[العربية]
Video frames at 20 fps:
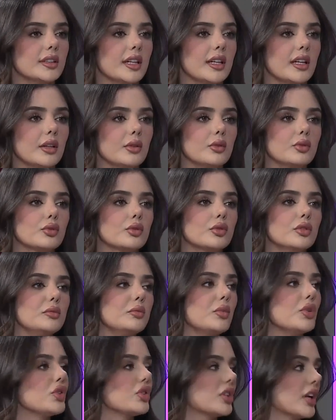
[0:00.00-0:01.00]
على انه تكون
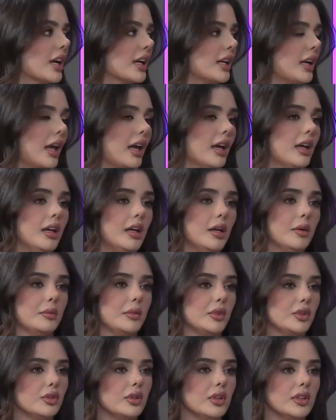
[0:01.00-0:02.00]
منشغله
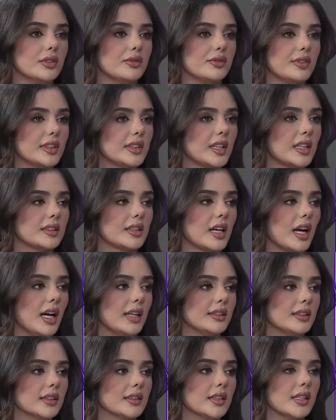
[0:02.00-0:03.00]
من تقعد فتره
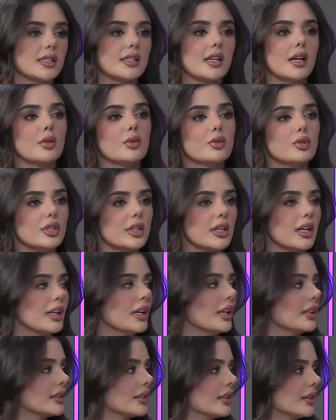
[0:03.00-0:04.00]
راحتها تحس اكو شيء
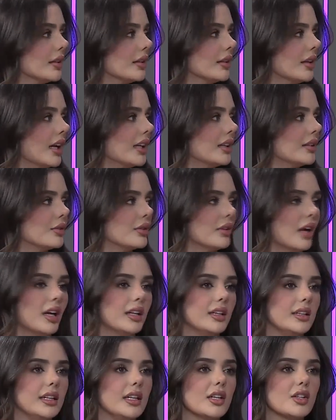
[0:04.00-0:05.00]
غلط يعني انا
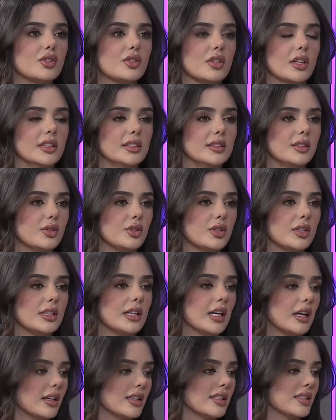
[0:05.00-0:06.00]
ليش عندي شيء
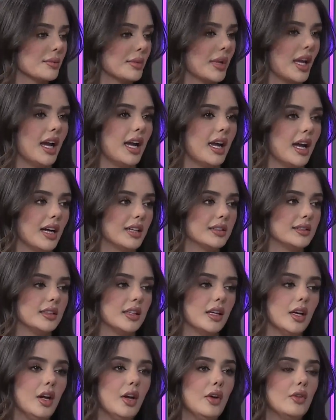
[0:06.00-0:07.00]
نقص بحياتي
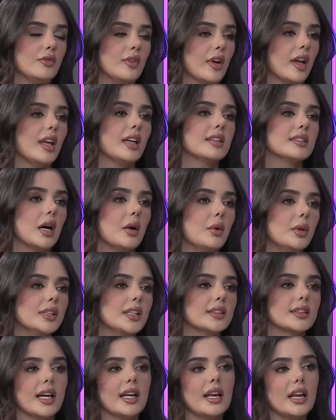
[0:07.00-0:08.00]
فهي
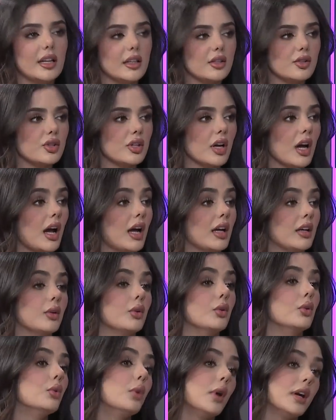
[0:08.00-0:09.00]
تعودت على الانشغال
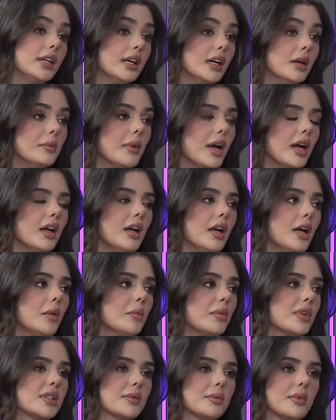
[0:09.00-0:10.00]
وهو نعمه
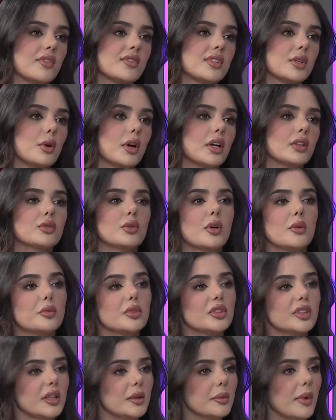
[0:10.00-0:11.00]
بس بنفس الوقت هو
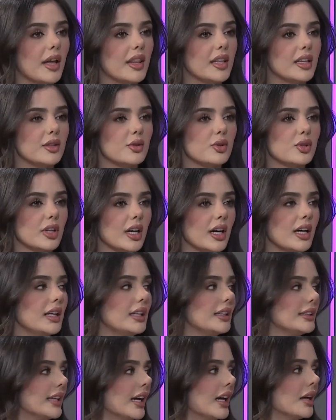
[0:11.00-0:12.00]
متعب هذا الانشغال
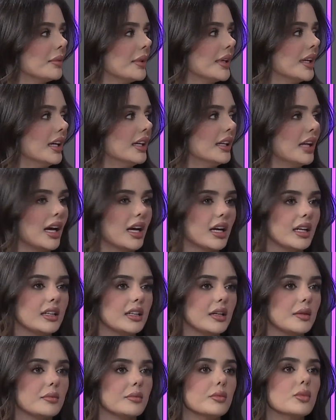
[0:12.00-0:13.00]
اللي دائما احنا
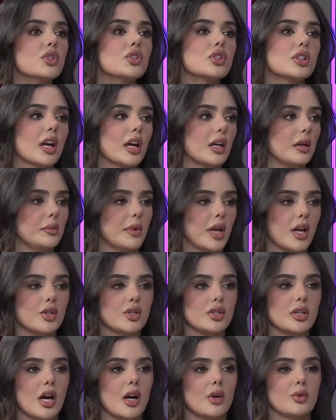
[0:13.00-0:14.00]
عقلنا منشغل
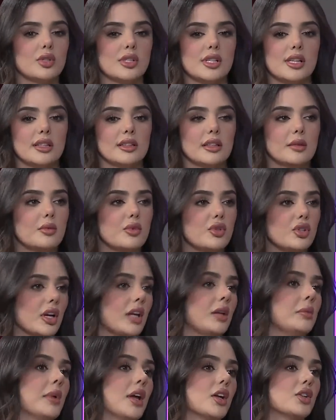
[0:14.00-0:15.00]
باشياء وجسدنا
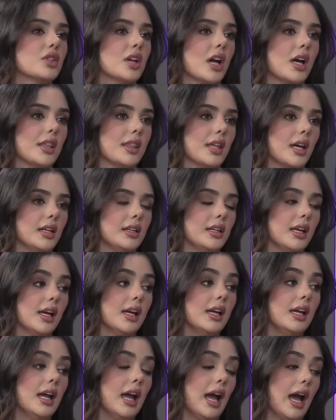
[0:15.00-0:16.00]
منشغل باشياء ثانيه
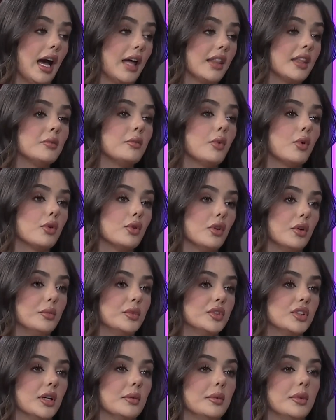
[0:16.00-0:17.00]
هذا الموضوع
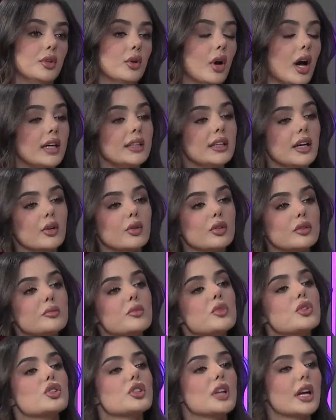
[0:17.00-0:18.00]
متعب انه انا اكون
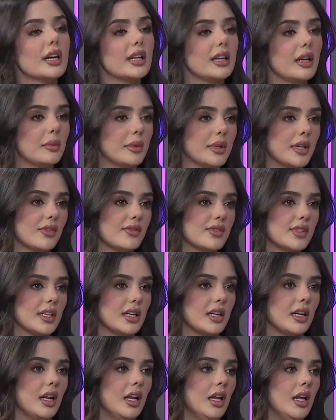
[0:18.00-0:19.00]
منشغله بنفس
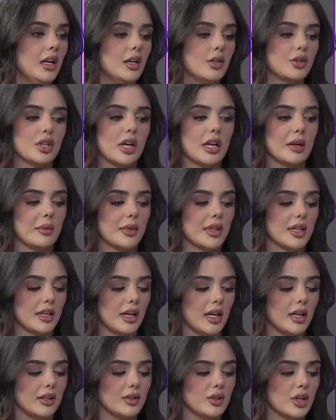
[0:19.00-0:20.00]
الشيء مثلا
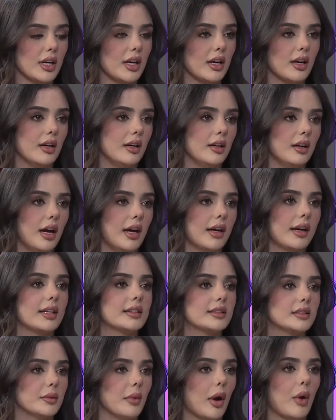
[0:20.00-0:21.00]
انا جاي
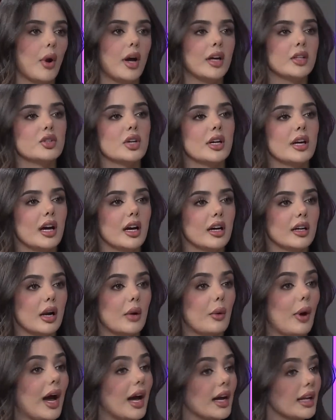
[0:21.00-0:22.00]
ارتب او انا جاي اقرا
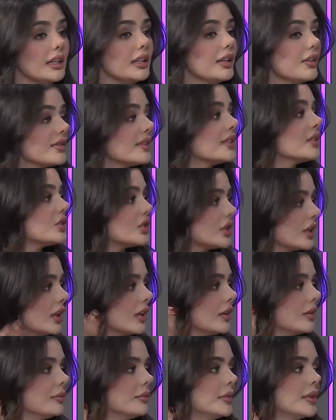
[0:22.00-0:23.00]
وعقلي نفس الشيء
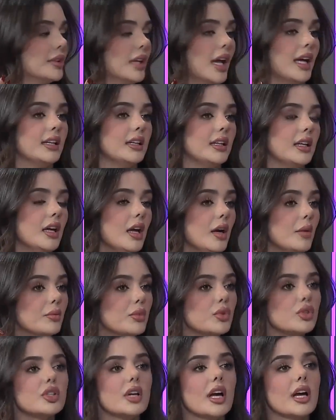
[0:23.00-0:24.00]
يعني
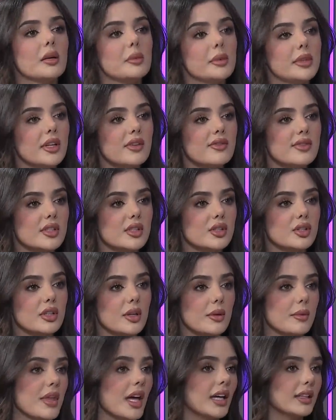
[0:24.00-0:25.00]
منشغل بنفس الشيء
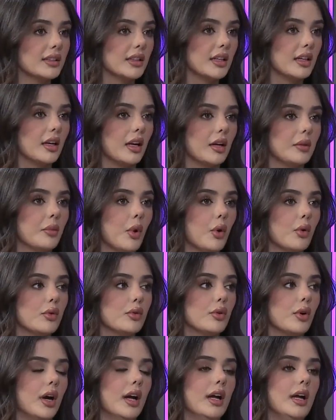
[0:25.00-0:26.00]
بذات
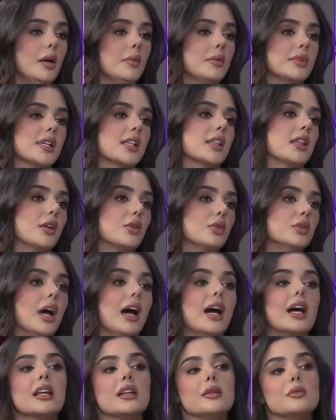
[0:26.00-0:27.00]
الموضوع بس اذا يكون
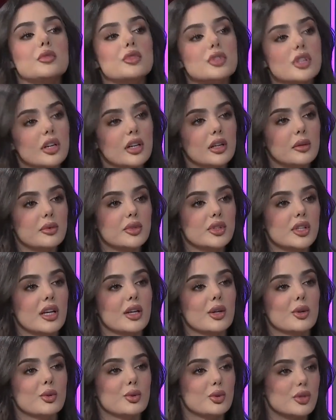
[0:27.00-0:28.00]
عقلي منشغل بشيء
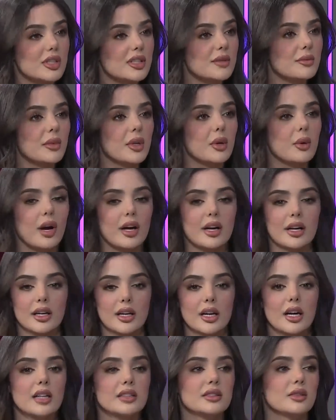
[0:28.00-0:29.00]
وجسمي
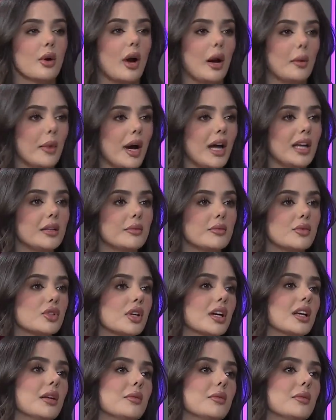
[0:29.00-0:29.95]
وحركاتي واعمالي منشغله